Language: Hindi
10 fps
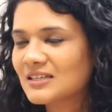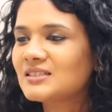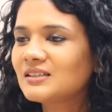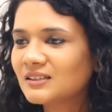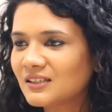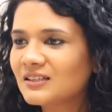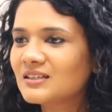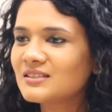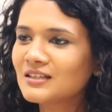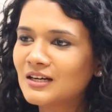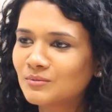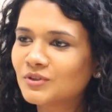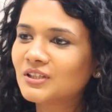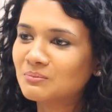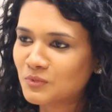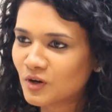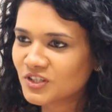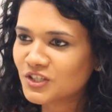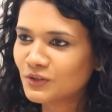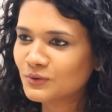किसी तरीके से हम उन तक
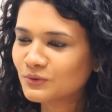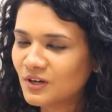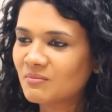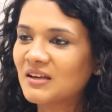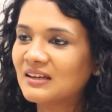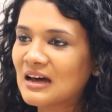पहुंचे और उनको हमारी